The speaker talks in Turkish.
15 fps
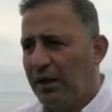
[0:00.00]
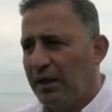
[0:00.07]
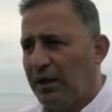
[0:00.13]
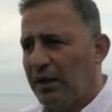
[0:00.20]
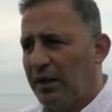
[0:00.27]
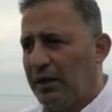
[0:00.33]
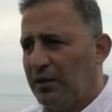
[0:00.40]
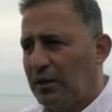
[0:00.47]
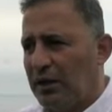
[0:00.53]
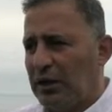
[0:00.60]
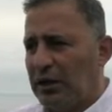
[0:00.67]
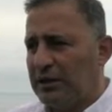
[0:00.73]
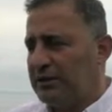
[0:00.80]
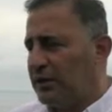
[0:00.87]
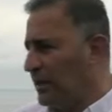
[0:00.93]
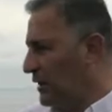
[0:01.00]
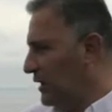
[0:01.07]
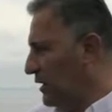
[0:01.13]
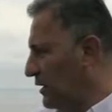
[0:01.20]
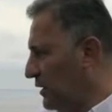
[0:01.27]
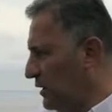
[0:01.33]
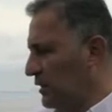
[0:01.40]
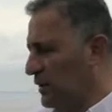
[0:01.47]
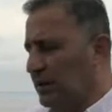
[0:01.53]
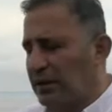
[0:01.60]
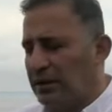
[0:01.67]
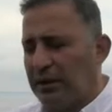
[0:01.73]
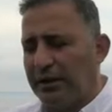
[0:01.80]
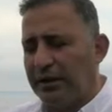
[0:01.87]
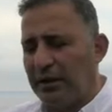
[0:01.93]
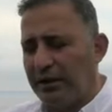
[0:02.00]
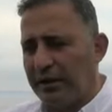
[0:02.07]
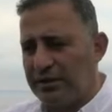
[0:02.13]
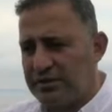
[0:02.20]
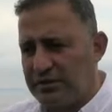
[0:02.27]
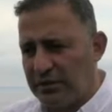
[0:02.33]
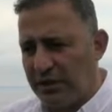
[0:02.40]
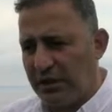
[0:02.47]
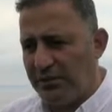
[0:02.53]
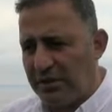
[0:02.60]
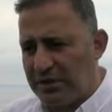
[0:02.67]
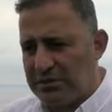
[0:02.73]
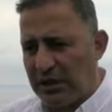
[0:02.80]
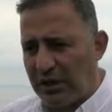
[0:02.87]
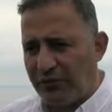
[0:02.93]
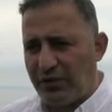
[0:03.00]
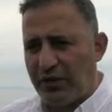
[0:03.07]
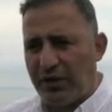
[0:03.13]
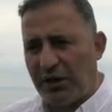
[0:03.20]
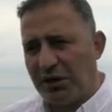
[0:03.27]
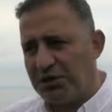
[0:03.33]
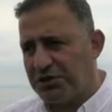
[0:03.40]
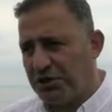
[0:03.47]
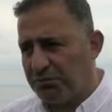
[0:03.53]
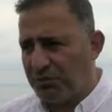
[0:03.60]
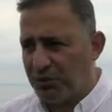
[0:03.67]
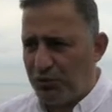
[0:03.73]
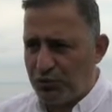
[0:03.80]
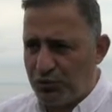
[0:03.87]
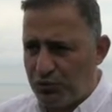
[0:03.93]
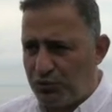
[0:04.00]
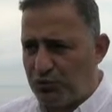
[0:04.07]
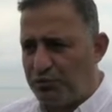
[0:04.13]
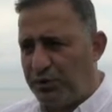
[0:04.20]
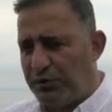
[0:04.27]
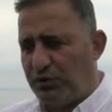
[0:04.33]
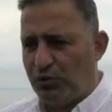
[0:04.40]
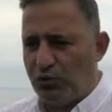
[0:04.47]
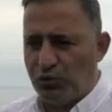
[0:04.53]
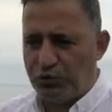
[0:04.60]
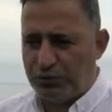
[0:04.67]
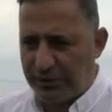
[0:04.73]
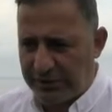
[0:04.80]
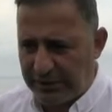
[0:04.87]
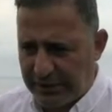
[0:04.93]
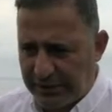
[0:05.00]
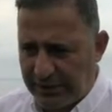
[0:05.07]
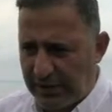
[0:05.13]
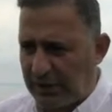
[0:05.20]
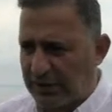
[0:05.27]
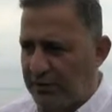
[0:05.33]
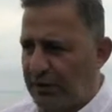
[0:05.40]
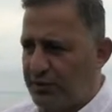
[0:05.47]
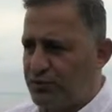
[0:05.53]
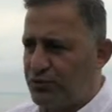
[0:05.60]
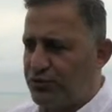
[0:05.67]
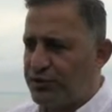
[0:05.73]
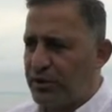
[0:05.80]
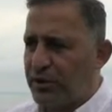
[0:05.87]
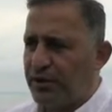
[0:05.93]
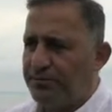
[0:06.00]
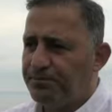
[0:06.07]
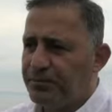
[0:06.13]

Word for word: e, adayla e, kara arasındaki mesafe yaklaşık 1300-1200 metrelere kadar düşecek.